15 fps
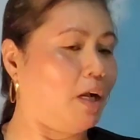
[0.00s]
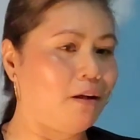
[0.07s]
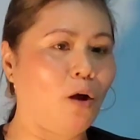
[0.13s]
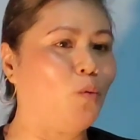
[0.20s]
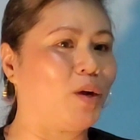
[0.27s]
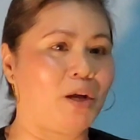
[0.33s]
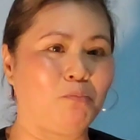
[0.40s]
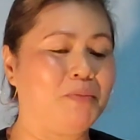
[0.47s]
không?
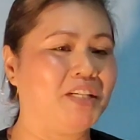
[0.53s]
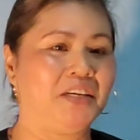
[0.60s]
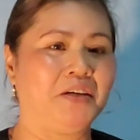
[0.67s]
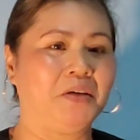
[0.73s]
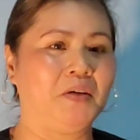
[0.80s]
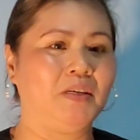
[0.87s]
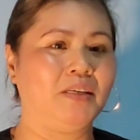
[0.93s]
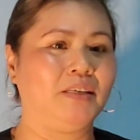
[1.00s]
Còn hoạt động bình
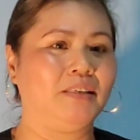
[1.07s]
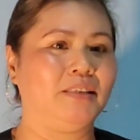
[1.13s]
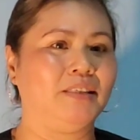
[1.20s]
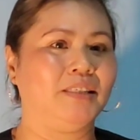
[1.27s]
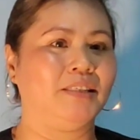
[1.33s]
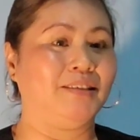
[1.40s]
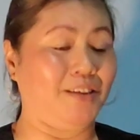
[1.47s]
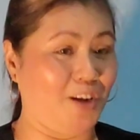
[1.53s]
thường.
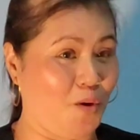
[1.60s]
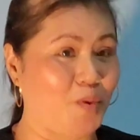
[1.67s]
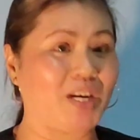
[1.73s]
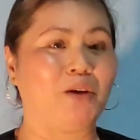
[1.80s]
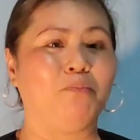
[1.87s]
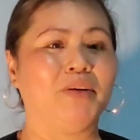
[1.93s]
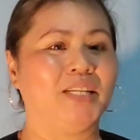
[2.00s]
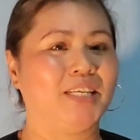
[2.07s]
Còn hoạt
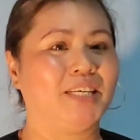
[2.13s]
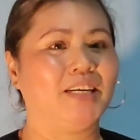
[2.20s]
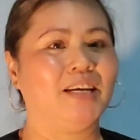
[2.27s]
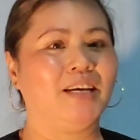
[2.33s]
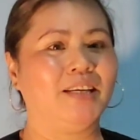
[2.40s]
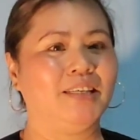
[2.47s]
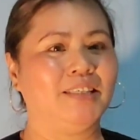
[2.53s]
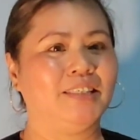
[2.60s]
động bình thường
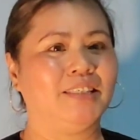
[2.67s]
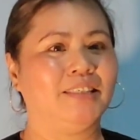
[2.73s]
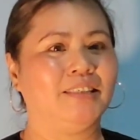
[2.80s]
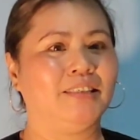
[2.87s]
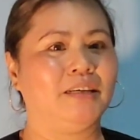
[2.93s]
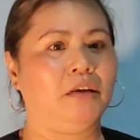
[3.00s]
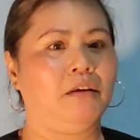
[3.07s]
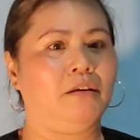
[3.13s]
á.
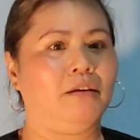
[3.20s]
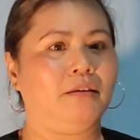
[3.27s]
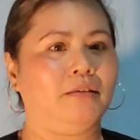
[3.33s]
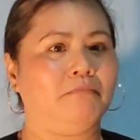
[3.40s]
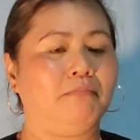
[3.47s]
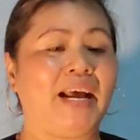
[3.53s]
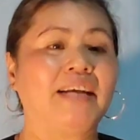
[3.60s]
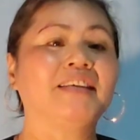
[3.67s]

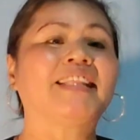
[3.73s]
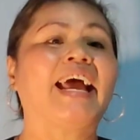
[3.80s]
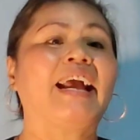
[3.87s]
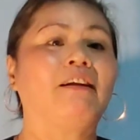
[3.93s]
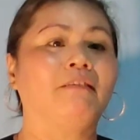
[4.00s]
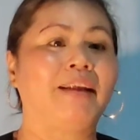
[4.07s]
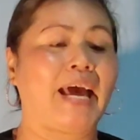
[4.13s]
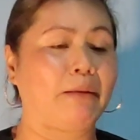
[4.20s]
Mà người ta
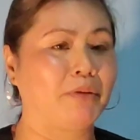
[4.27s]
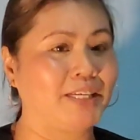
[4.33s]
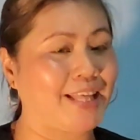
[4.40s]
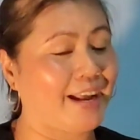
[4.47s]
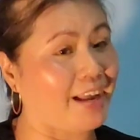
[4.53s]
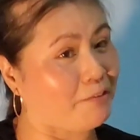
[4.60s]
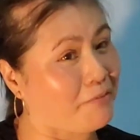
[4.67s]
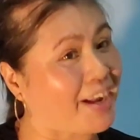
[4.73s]
còn làm, người
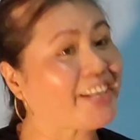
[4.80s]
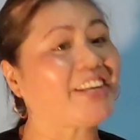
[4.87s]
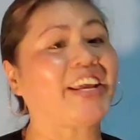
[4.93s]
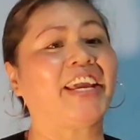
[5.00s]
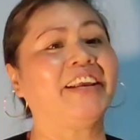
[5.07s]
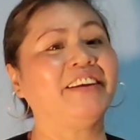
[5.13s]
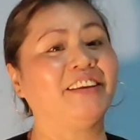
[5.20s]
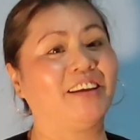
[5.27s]
ta càng phát
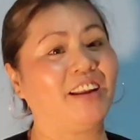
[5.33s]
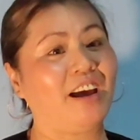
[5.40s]
triển nữa